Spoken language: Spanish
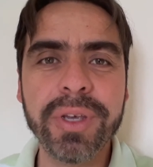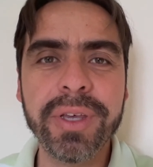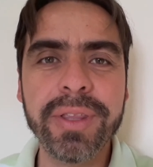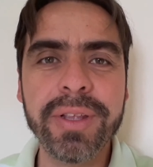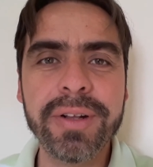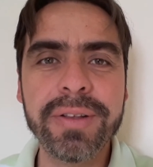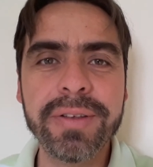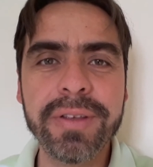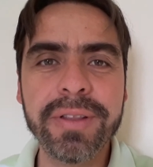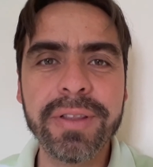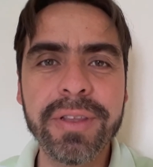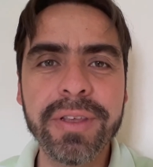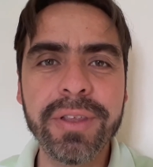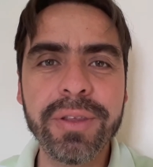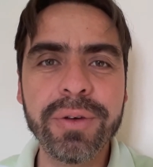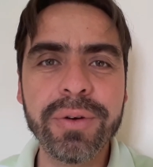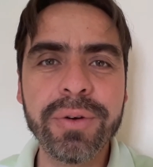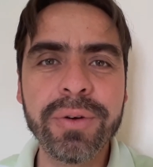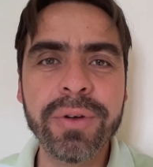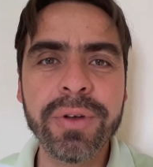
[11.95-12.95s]
En el
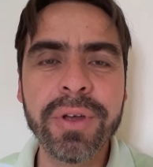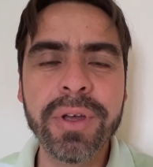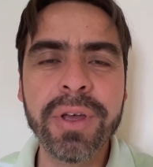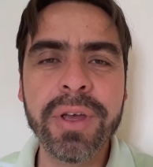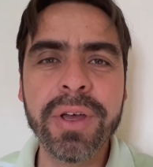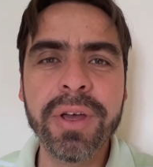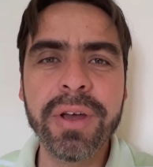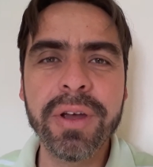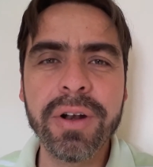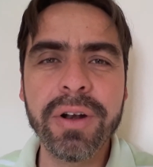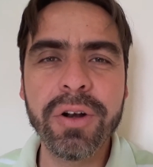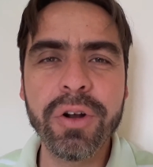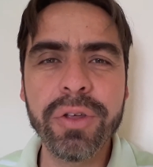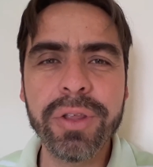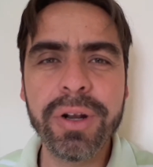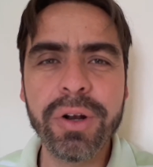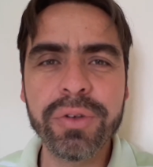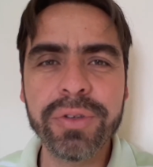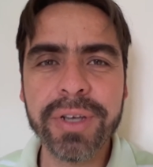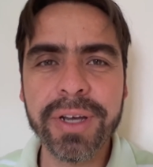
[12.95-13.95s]
sentido no de
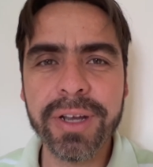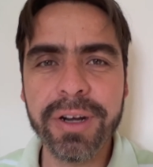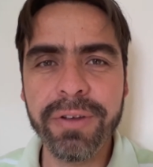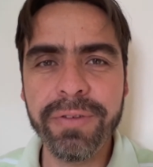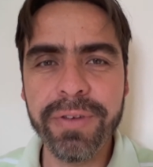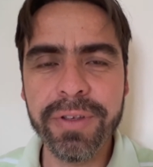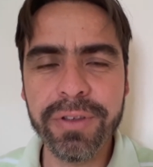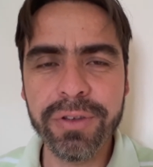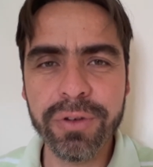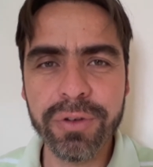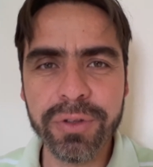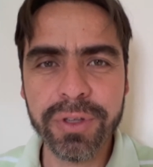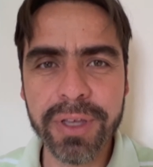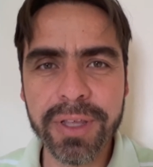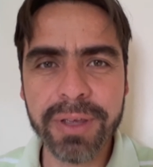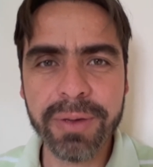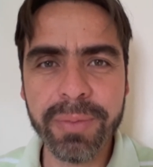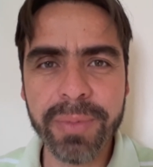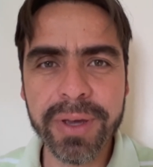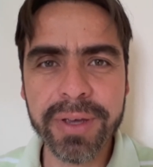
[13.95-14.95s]
los sacrificios
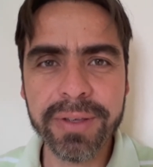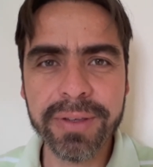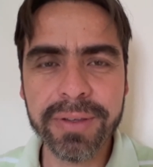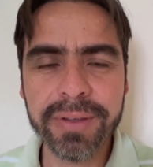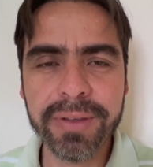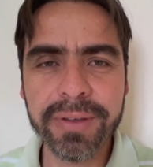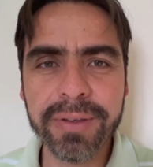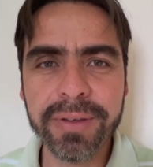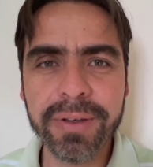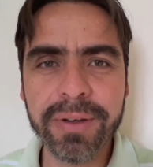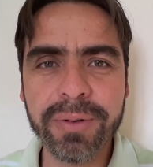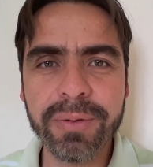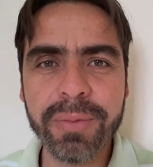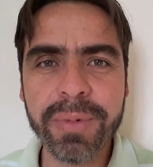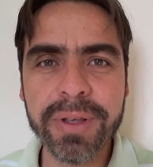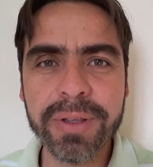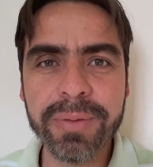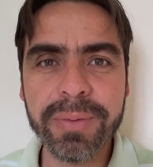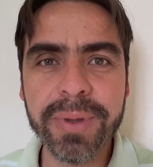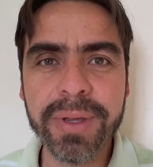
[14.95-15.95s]
nada más, sino
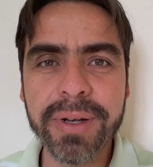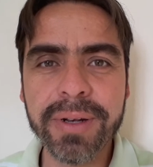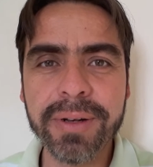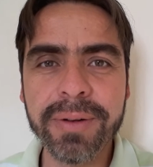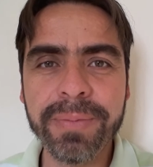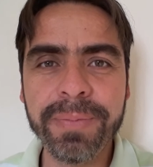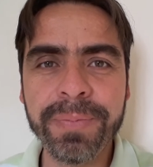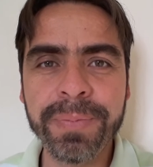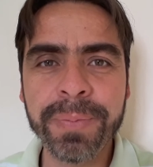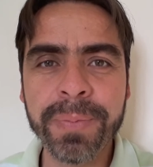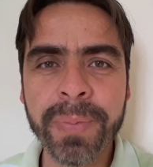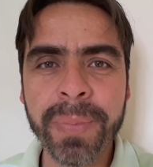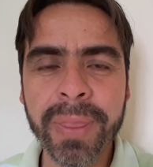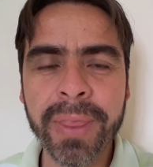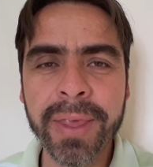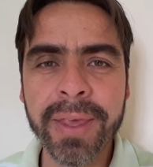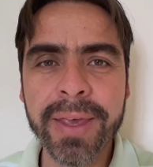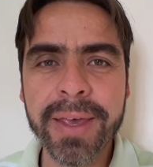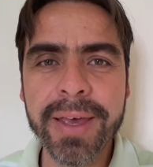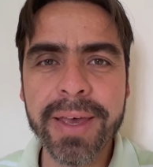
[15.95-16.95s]
más bien
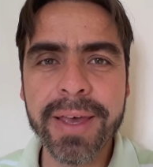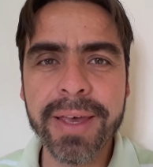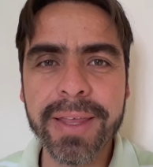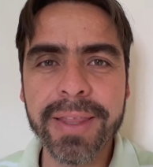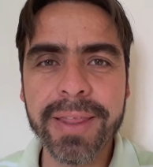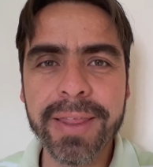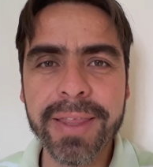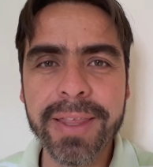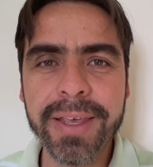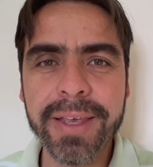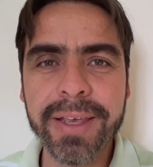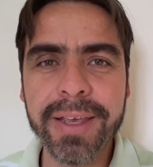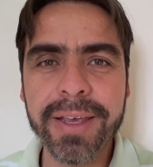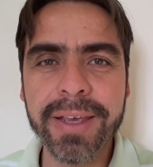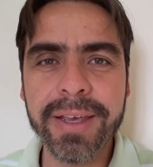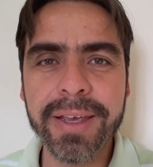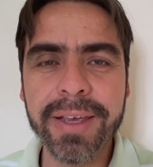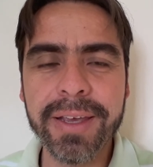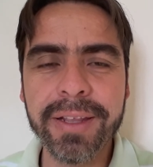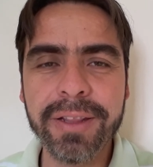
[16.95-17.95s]

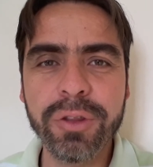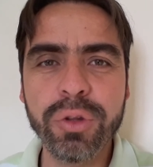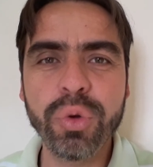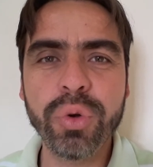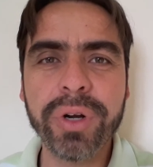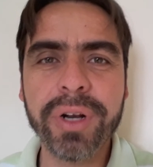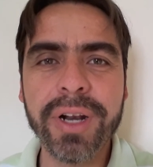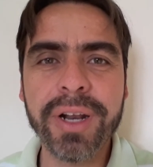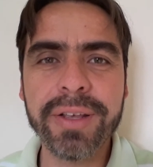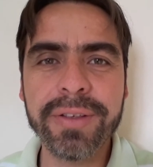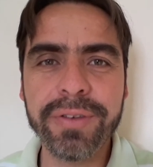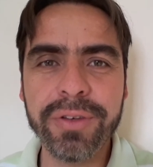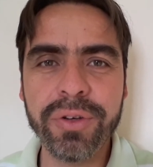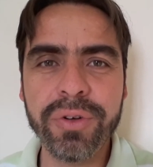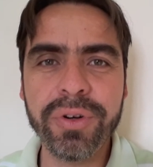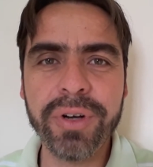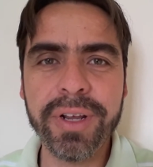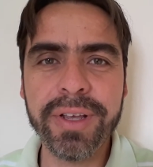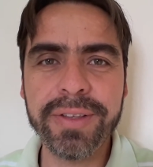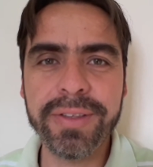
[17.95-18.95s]
de tu
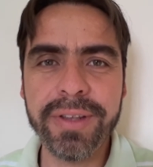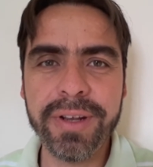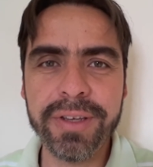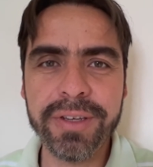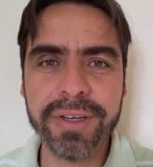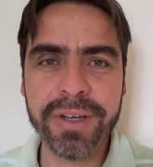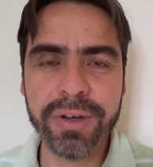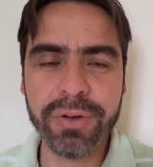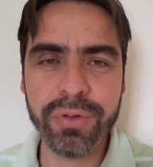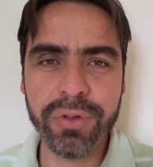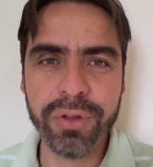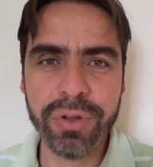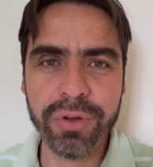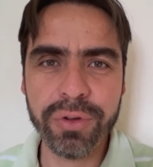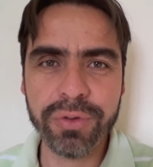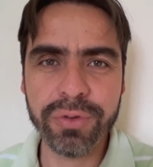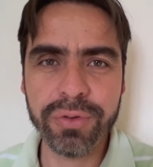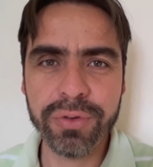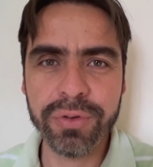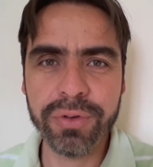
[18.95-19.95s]
relación estrecha con
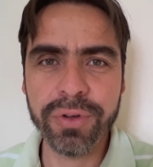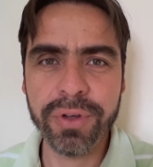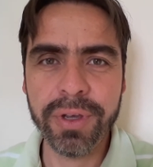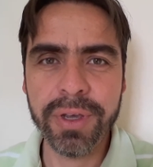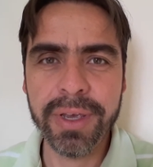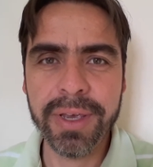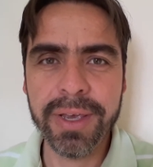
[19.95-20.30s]
Dios.